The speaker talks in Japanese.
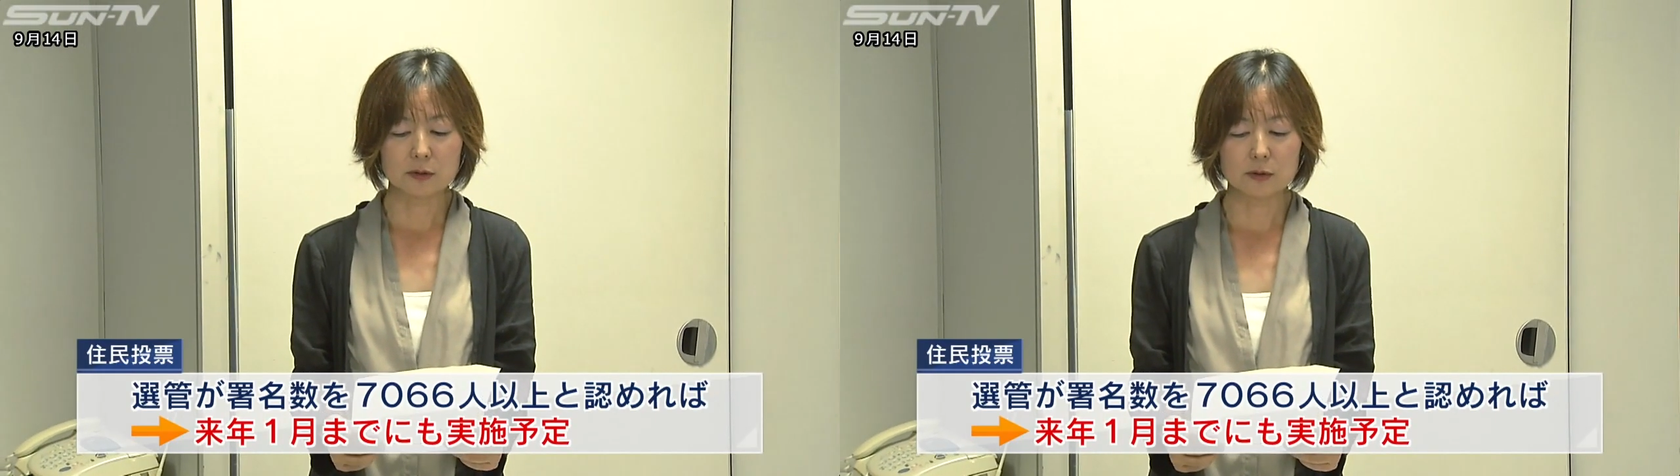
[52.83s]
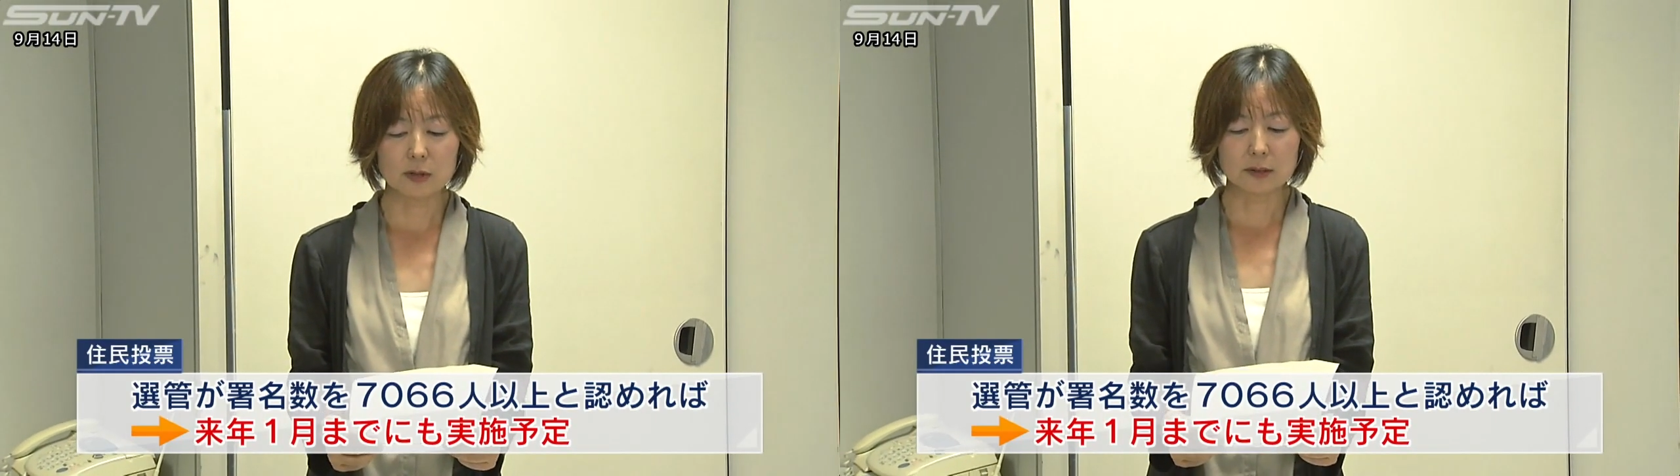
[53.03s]

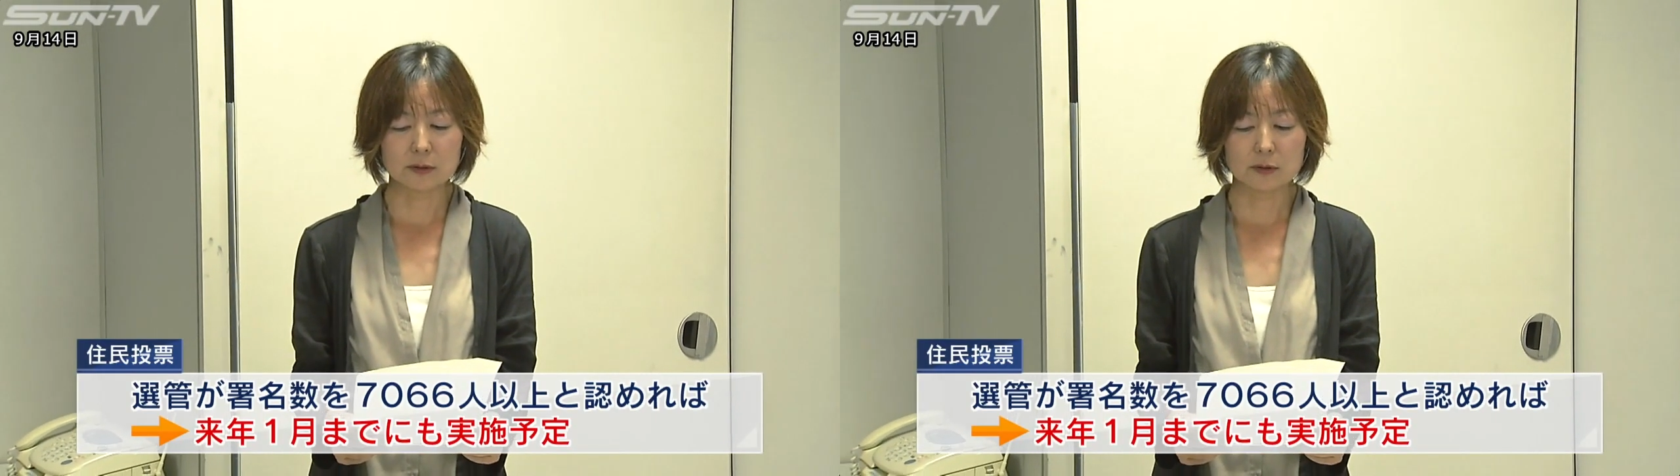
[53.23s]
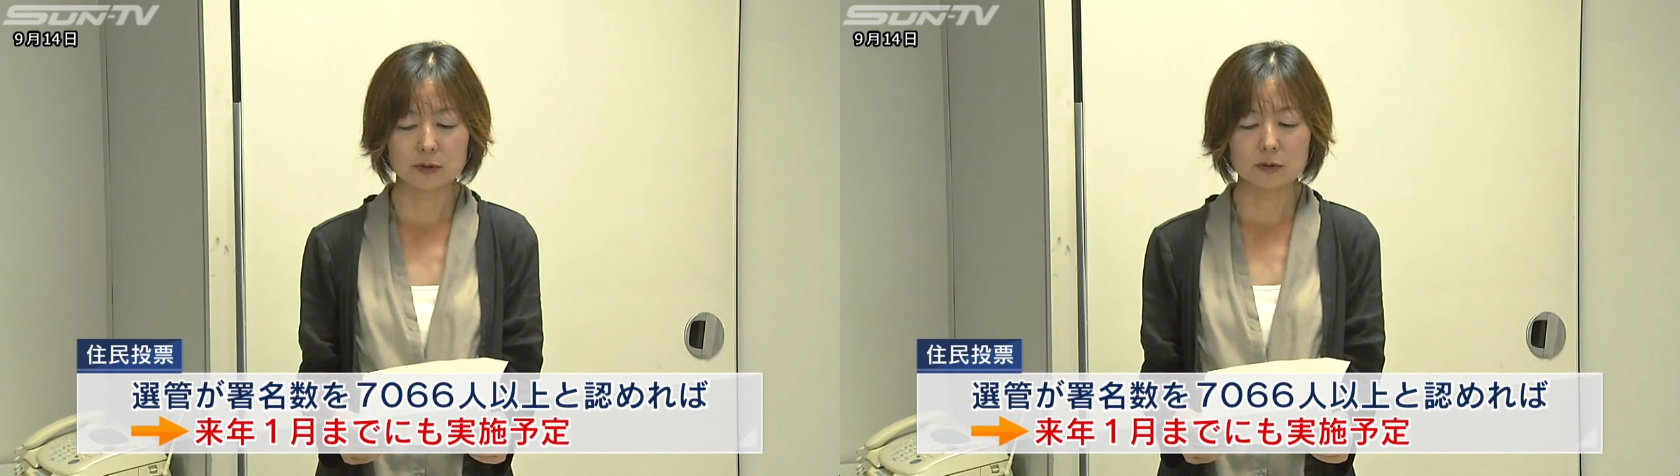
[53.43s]
が
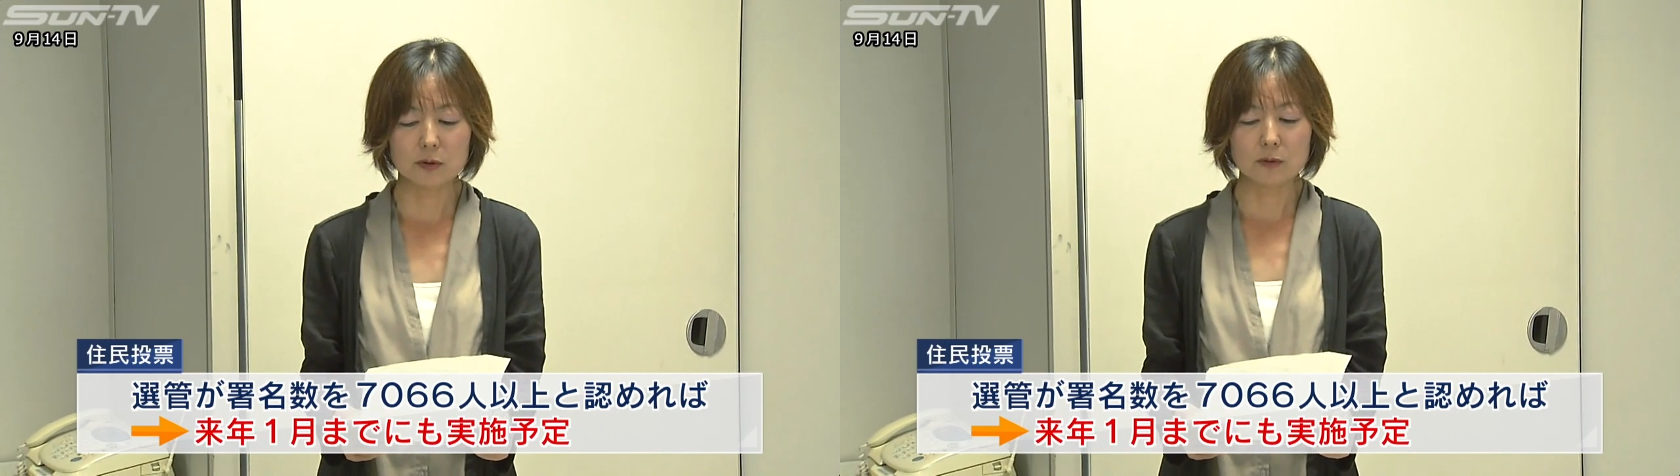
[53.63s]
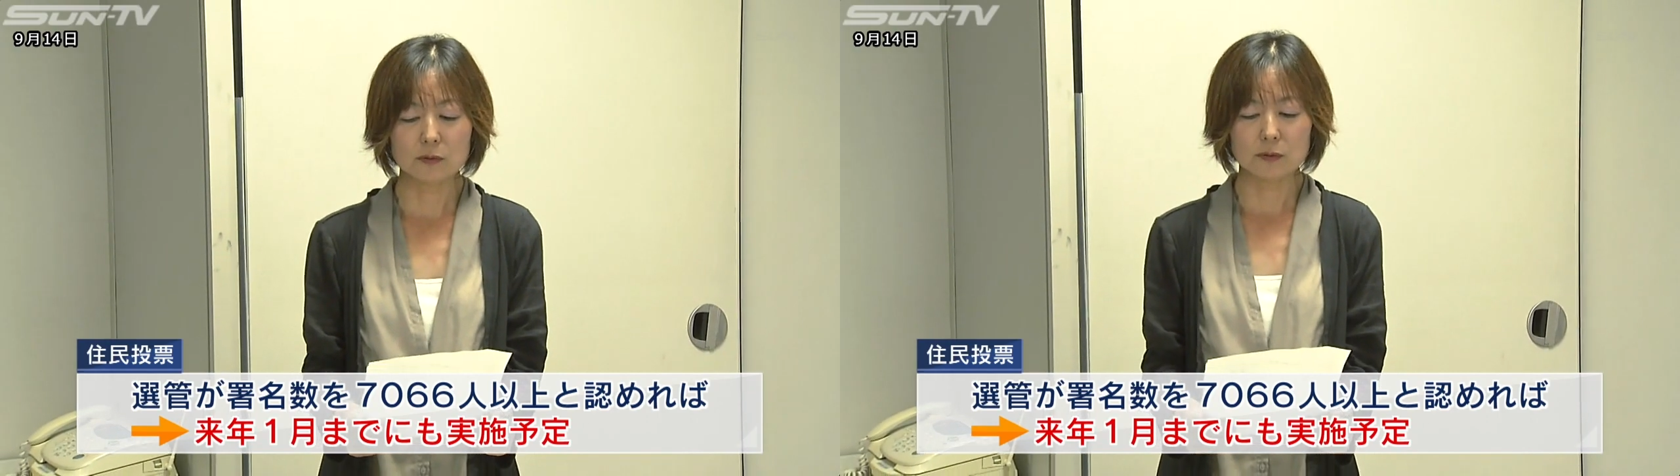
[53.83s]
署
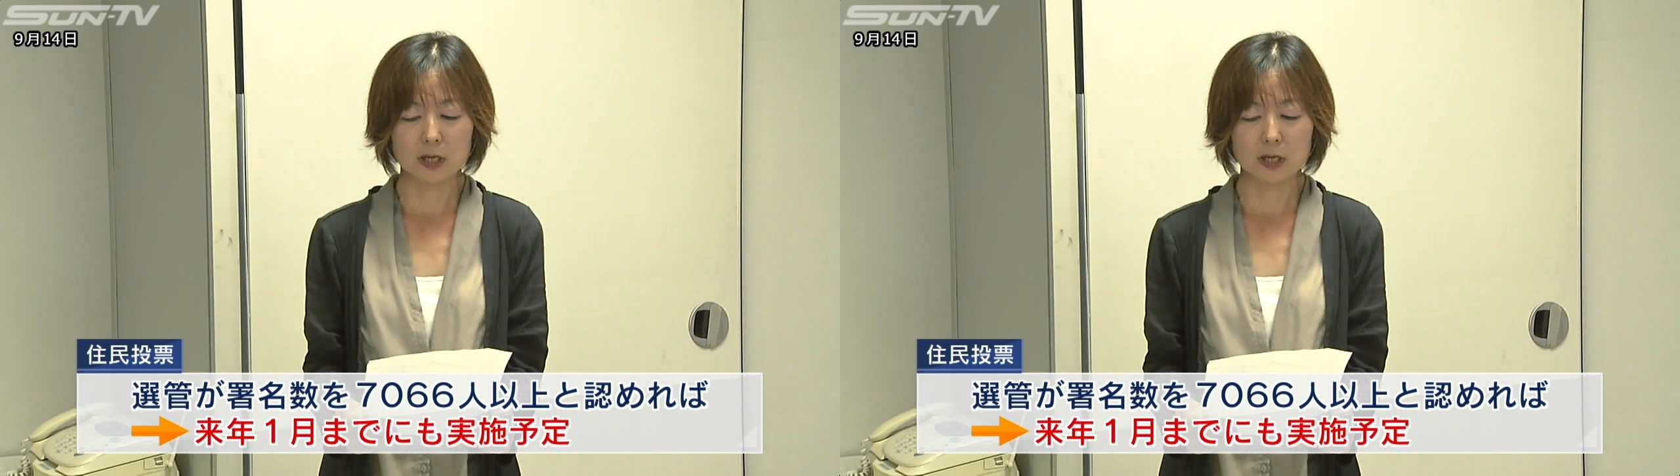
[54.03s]
名数を